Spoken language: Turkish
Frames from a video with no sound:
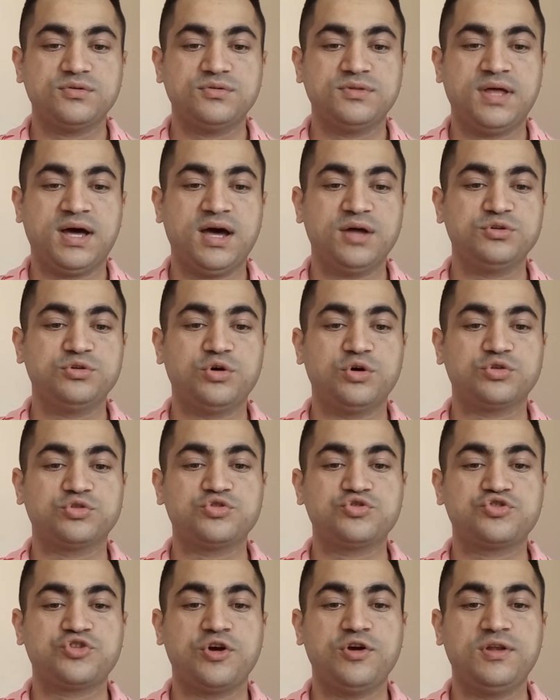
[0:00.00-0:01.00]
daha doğrusu
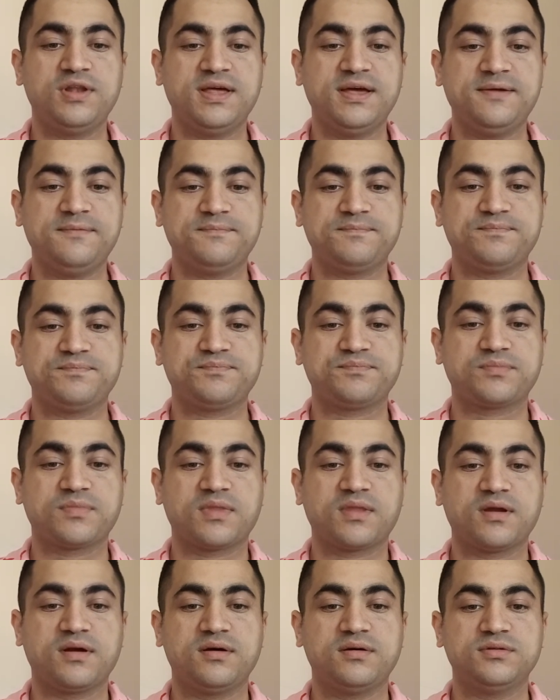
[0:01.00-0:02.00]
şöyle
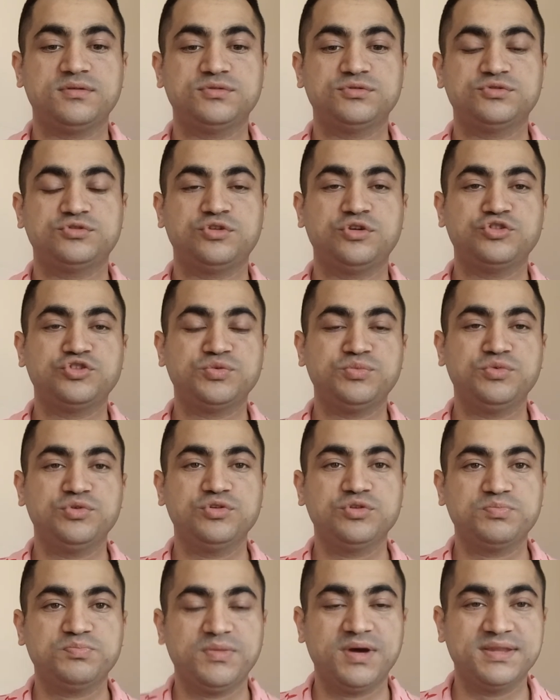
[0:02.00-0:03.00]
sözümü
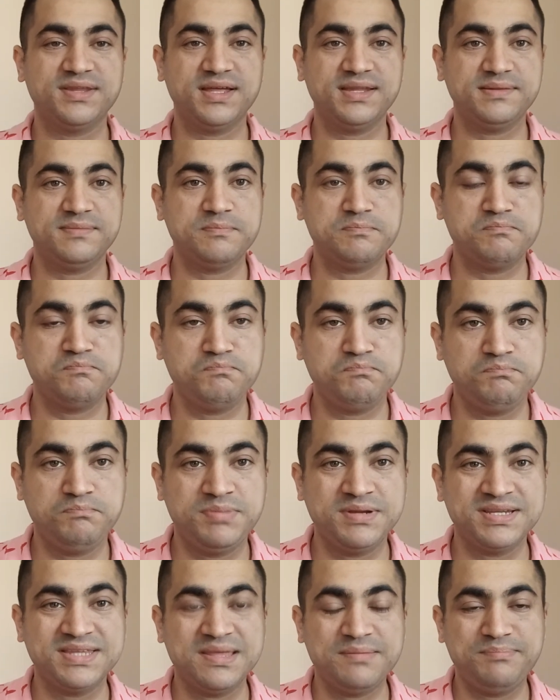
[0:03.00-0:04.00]
unutmadan
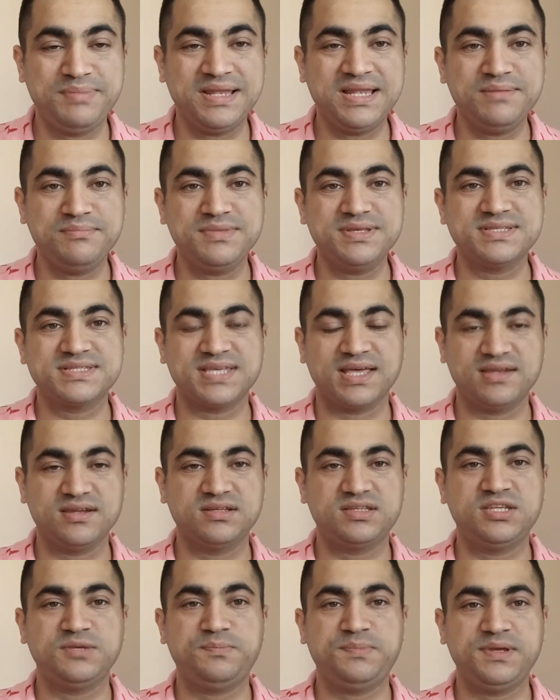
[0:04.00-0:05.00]
bir de bilim insanı
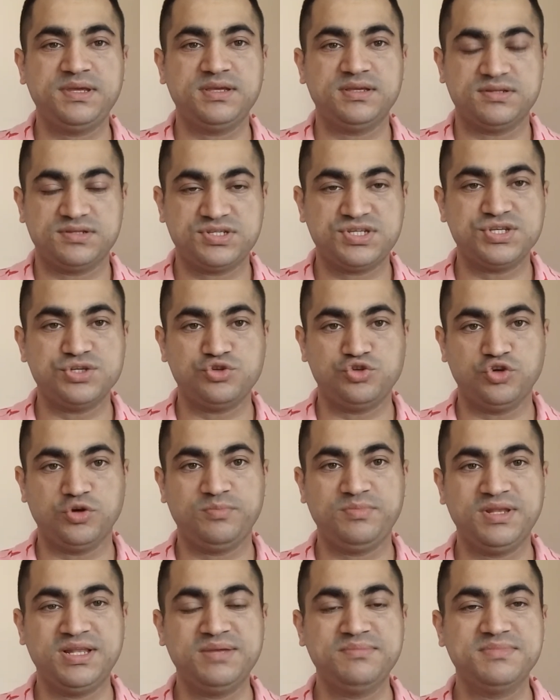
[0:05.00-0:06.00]
tipi çiziyor.
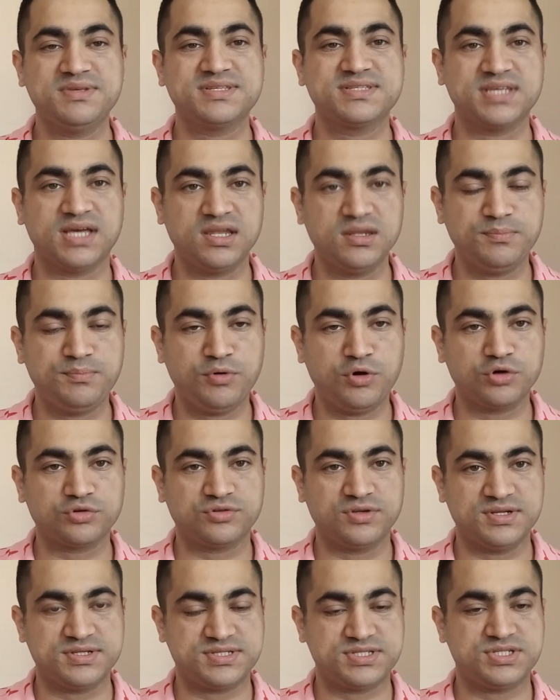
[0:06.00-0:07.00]
Bilim insanı
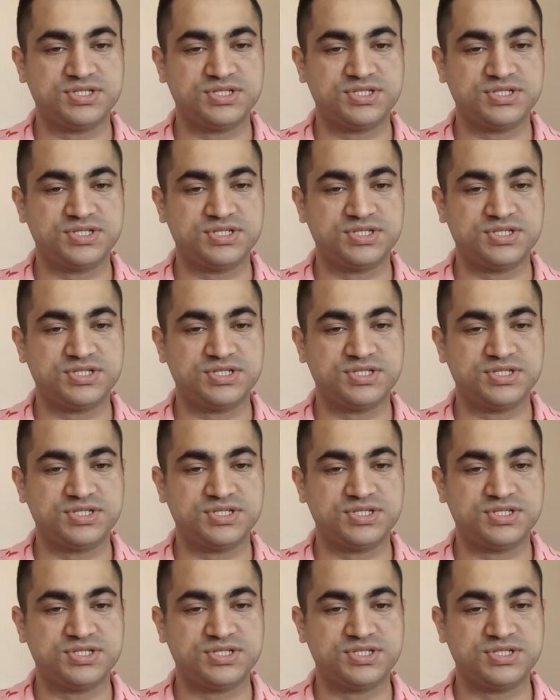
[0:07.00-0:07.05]
portresi